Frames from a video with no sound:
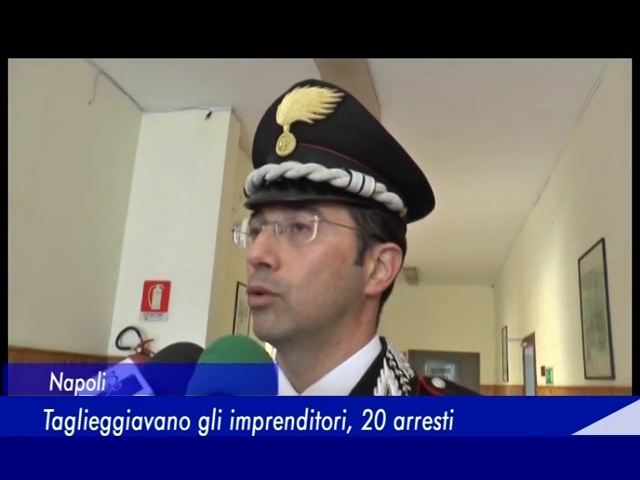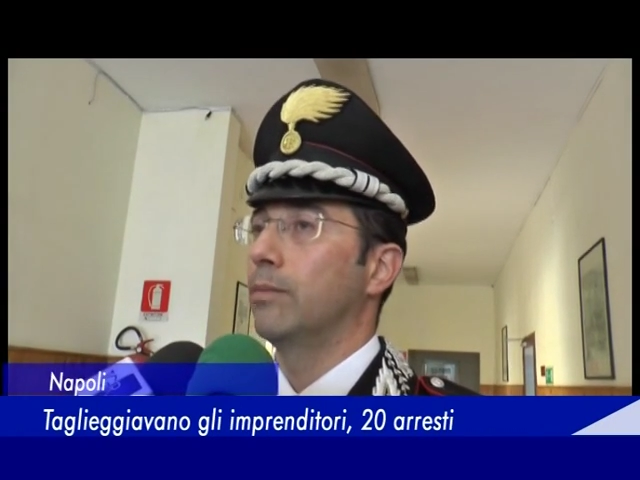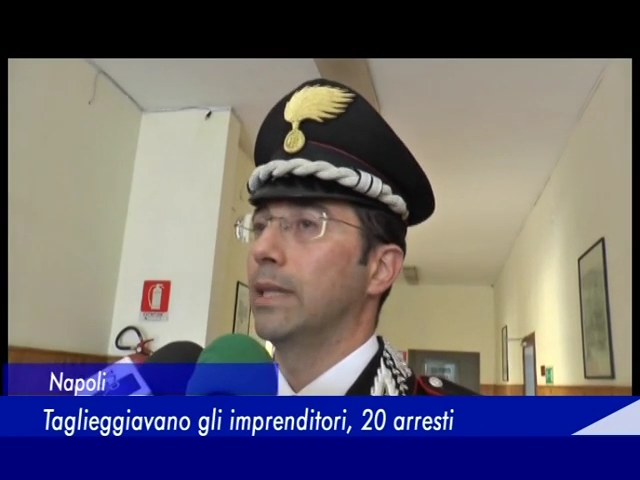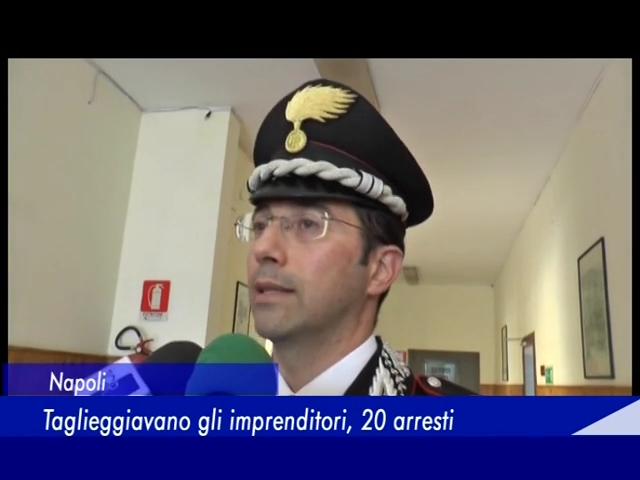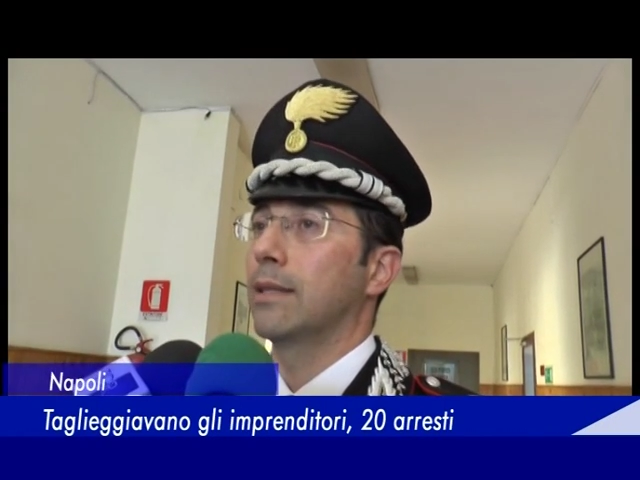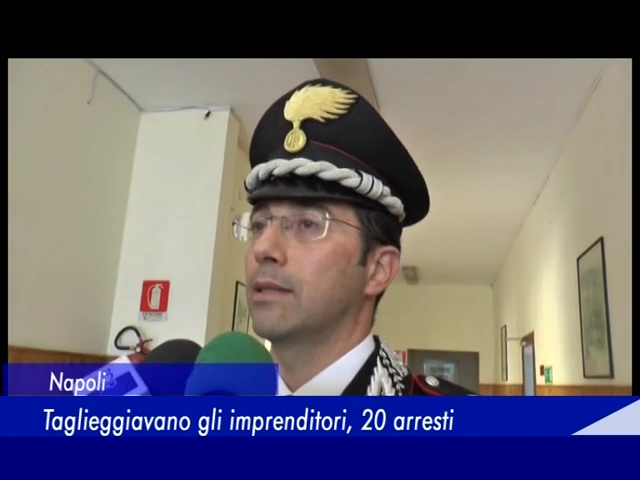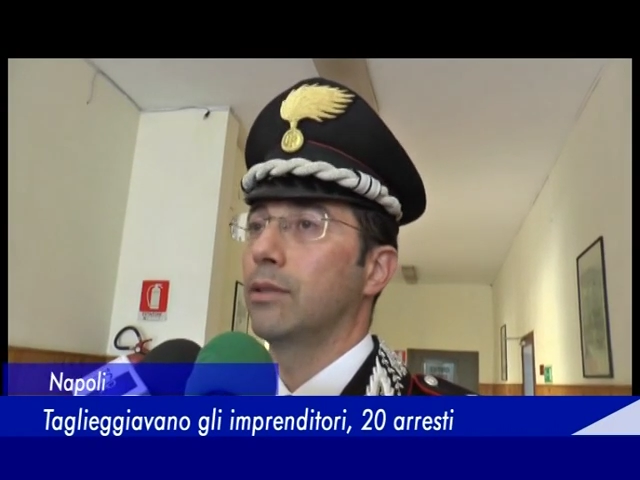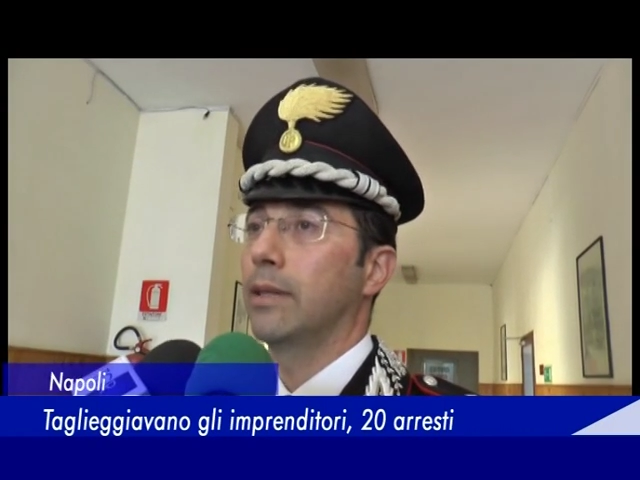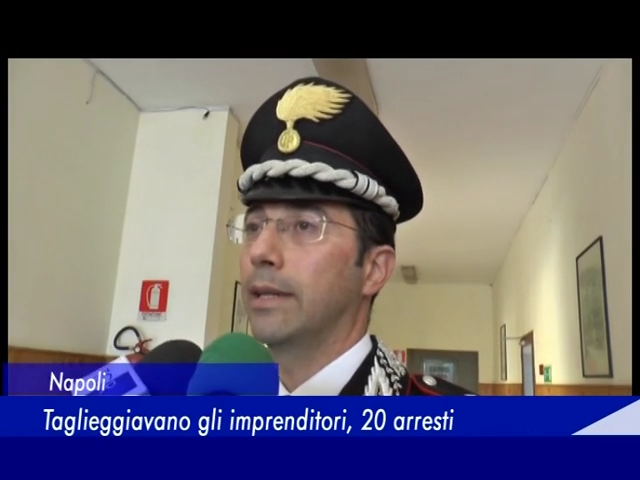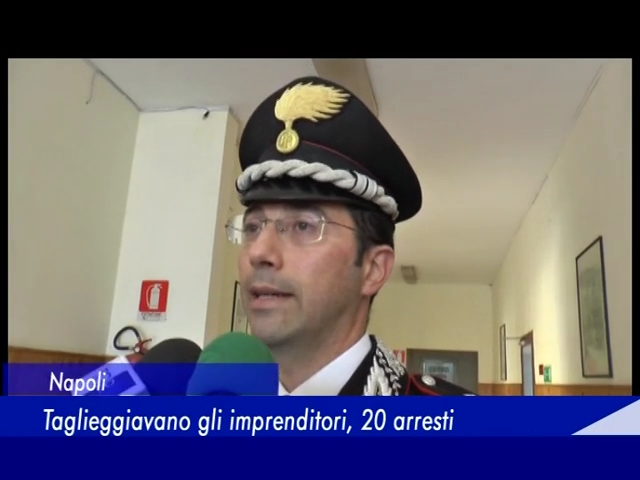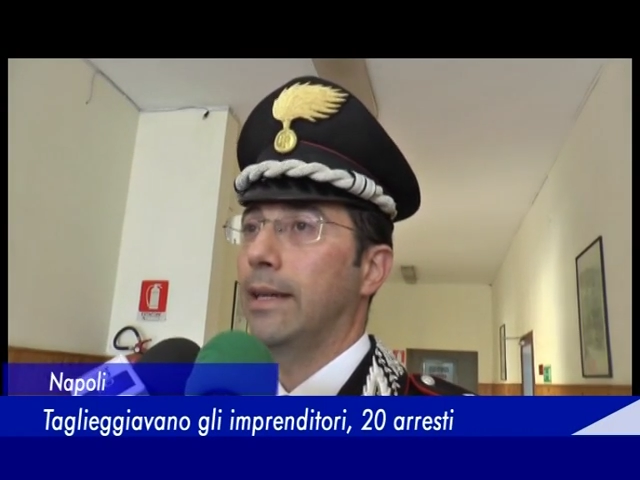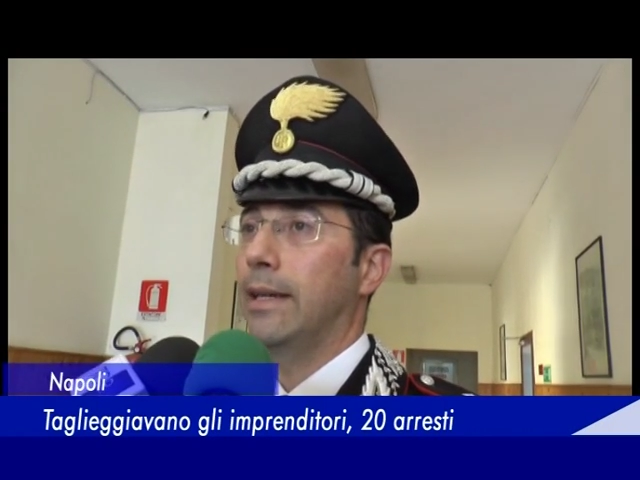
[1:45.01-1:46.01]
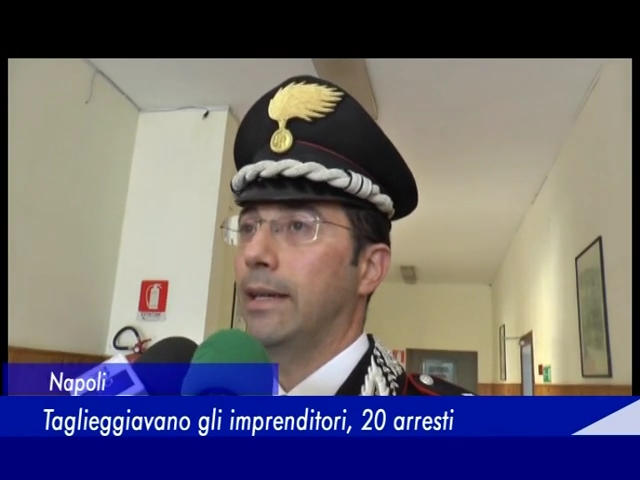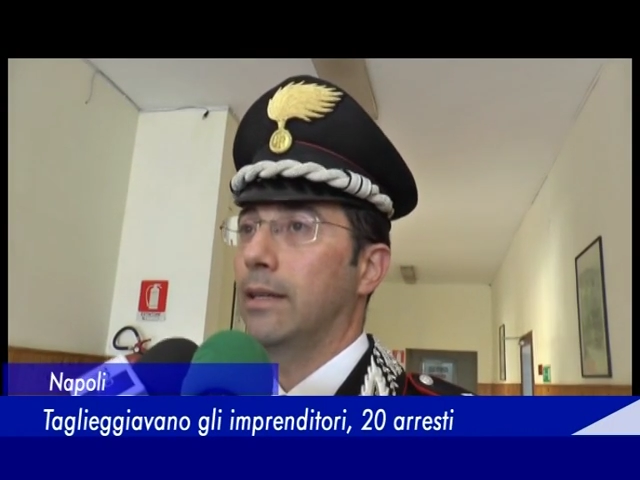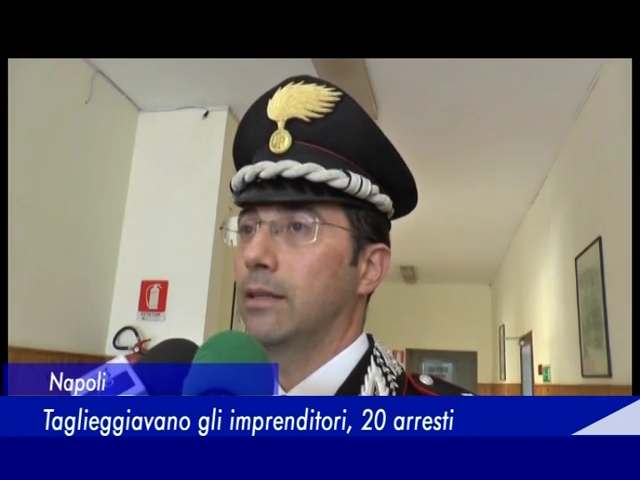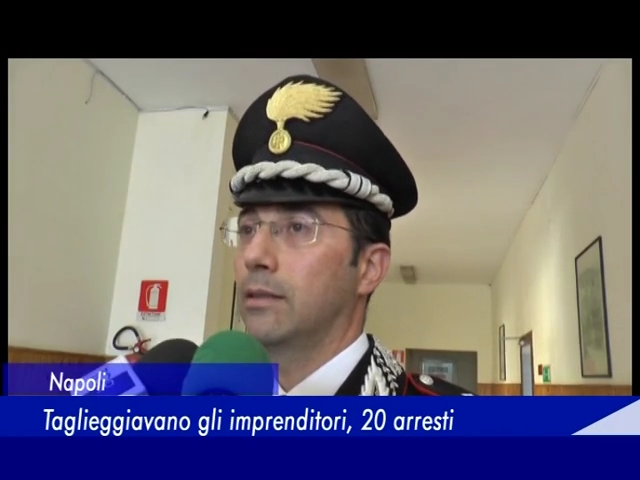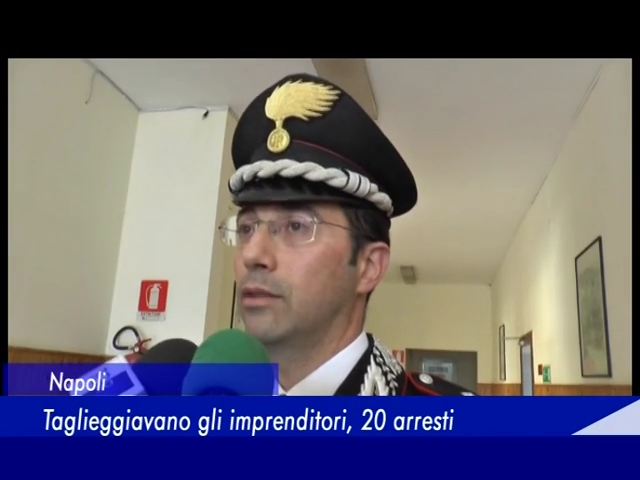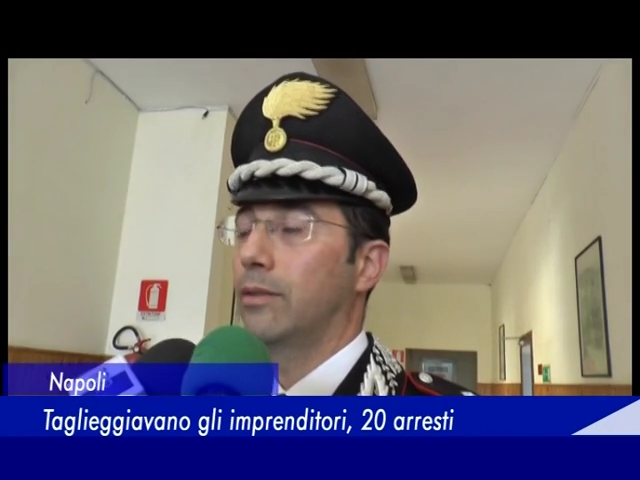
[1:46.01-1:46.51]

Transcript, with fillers: documentazione che eh,